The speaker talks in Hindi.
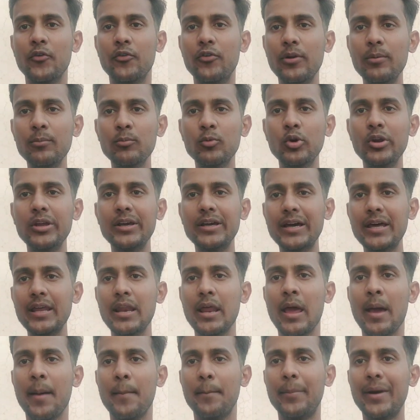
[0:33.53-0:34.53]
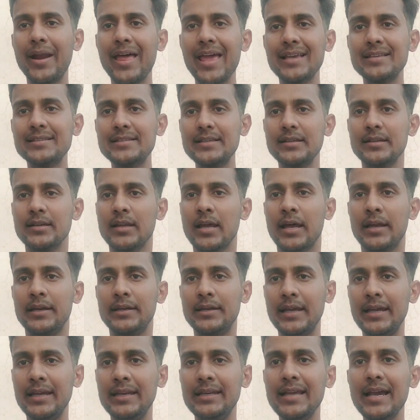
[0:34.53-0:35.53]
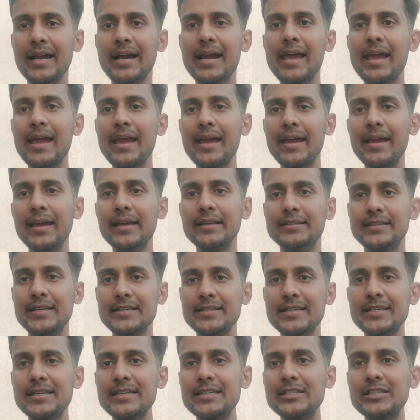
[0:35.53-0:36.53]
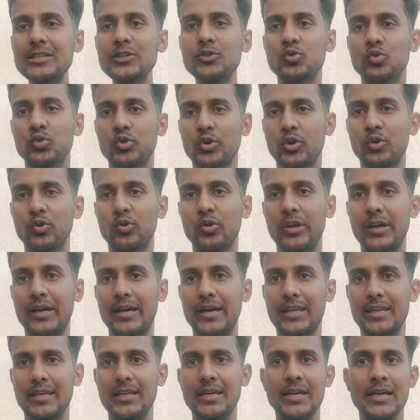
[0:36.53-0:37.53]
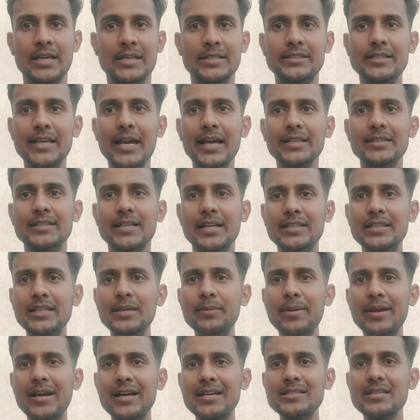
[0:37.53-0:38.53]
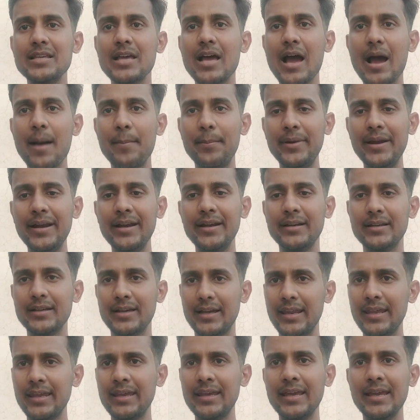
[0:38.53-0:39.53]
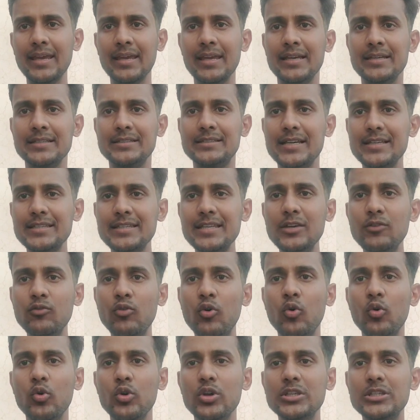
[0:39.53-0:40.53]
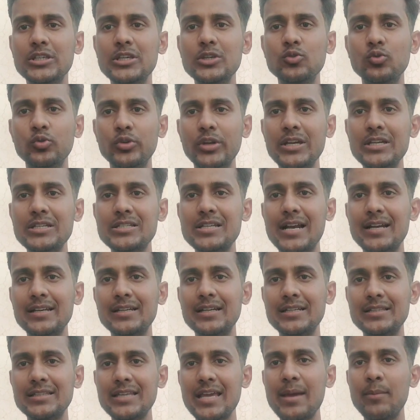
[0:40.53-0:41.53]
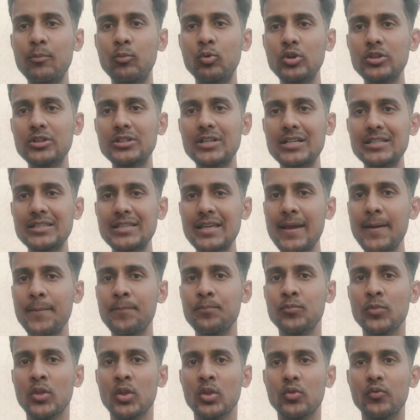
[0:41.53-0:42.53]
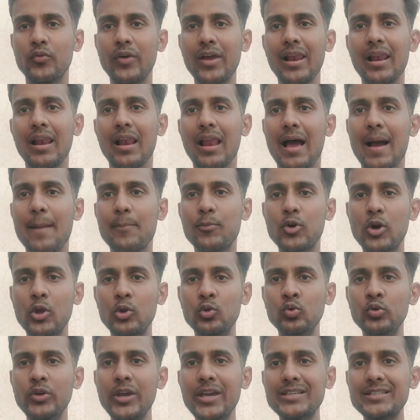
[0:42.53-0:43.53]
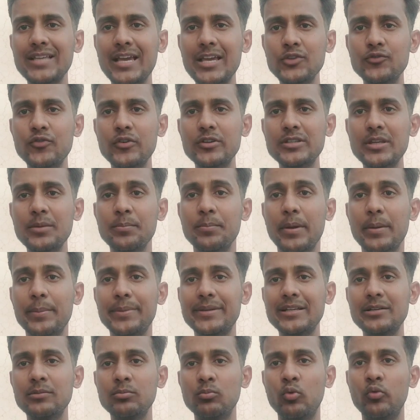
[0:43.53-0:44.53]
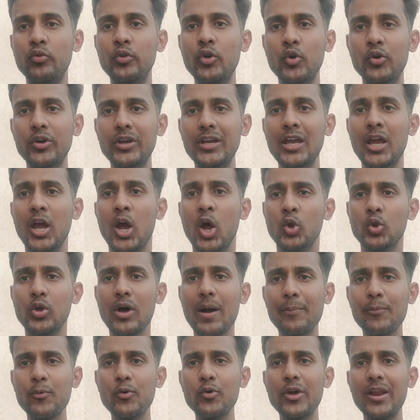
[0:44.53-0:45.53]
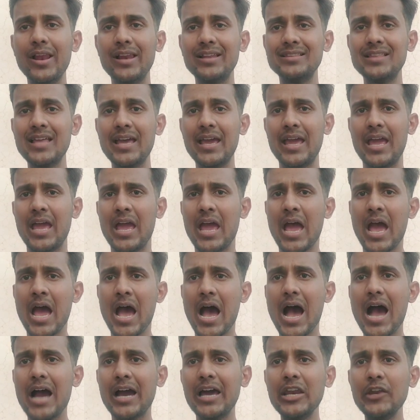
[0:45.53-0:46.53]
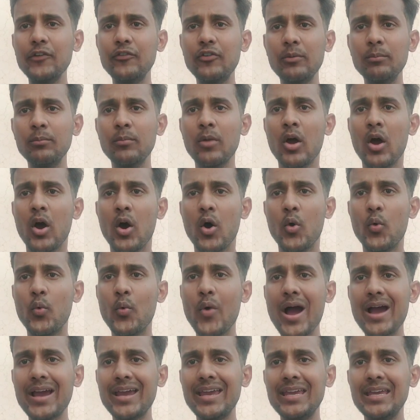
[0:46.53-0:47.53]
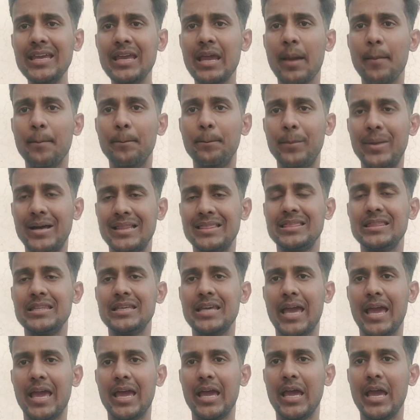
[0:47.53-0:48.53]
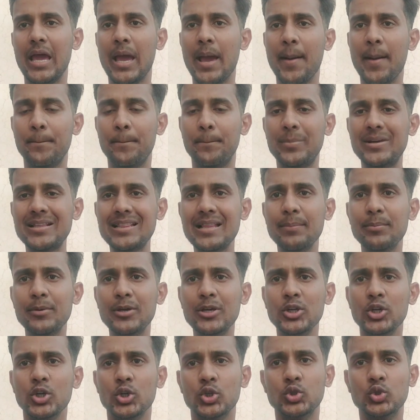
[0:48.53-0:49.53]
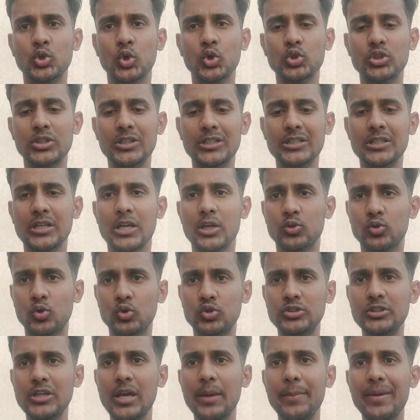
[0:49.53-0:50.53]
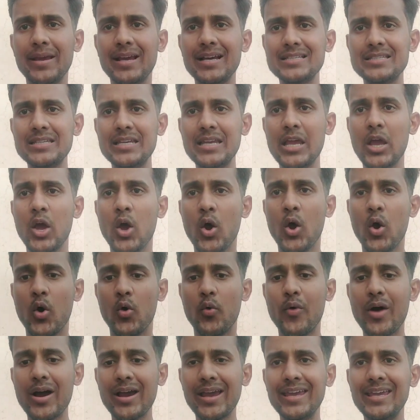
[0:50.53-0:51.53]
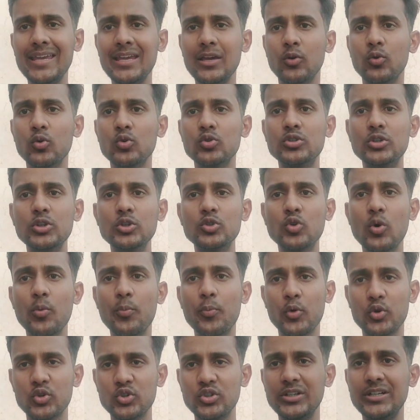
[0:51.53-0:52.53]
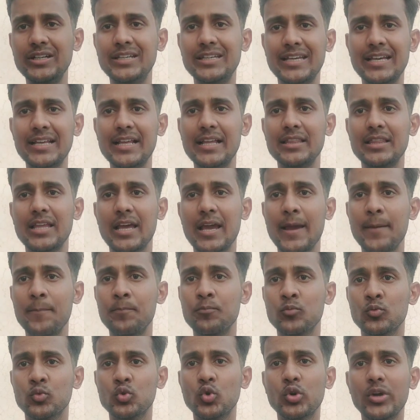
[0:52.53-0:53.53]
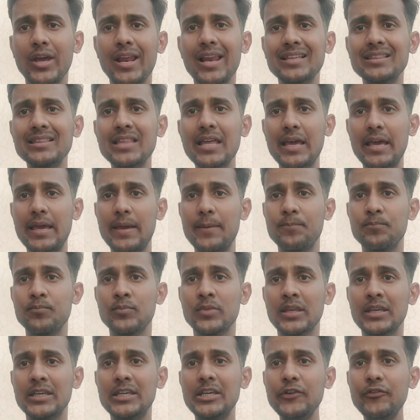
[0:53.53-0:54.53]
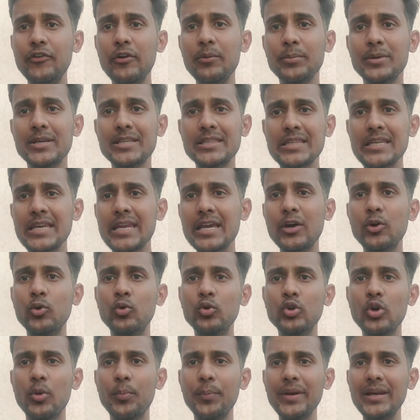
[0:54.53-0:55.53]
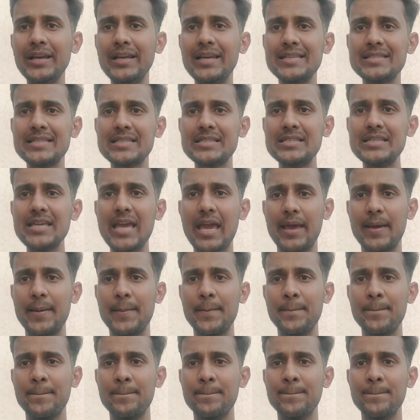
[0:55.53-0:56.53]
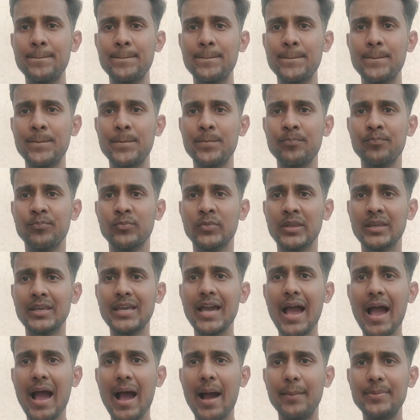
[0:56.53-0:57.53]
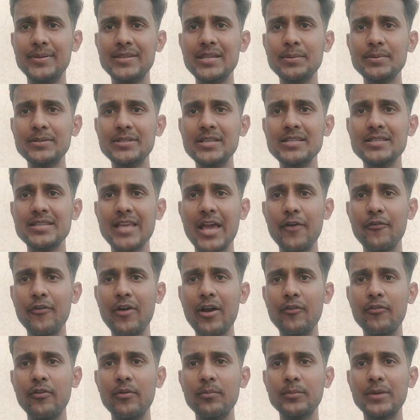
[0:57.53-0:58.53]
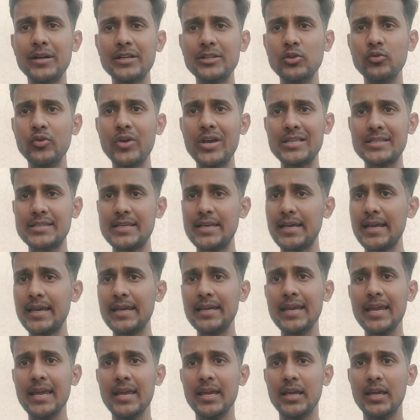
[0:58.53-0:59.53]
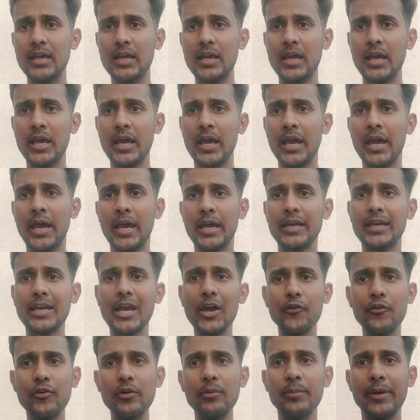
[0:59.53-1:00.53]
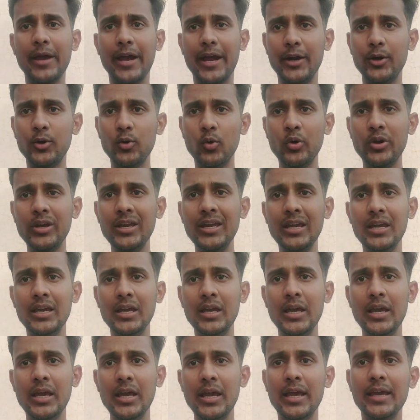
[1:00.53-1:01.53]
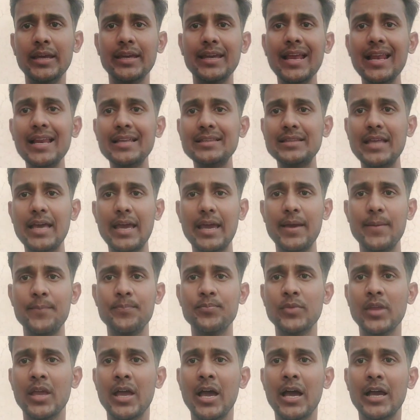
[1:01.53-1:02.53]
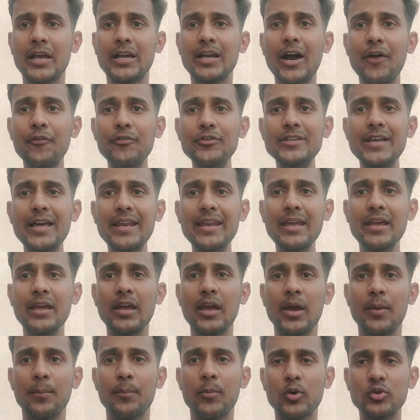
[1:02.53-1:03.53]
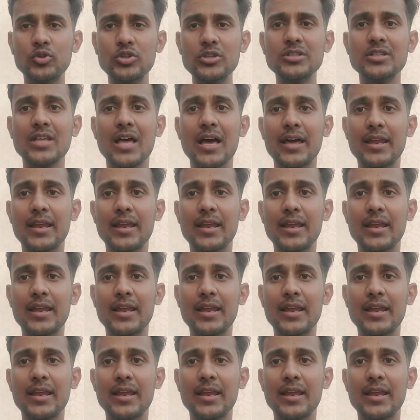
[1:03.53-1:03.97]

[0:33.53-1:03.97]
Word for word: फिल्म को लेकर बड़ा एक्शन नहीं लिया गया है जैसे कि इसकी शूटिंग को लेकर जी हाँ जल्दी मेकर्स अपडेट करेंगे जैसे ही वो इसकी शूटिंग स्टार्ट करते हैं मुहूर्त करते हैं वेल आपको बता दूँ एक साइंस फिक्शन बिग बजट मूवी होगी तो आपको क्या लगता है अगर ये फिल्म वाकई बनती है मतलब कि जो चीज़ सोची है मेकर्स ने वाकई उस चीज़ को प्रोसीड किया जाता है तो क्या लगता है कि फिल्म कितने करोड़ की ओपनिंग ले सकती है क्या अभिषेक बच्चन साई फायर फिल्म करते हुए अच्छे लगेंगे क्या फिल्म हिट होगी क्या लगता है काफ़ी सारे प्रोसेस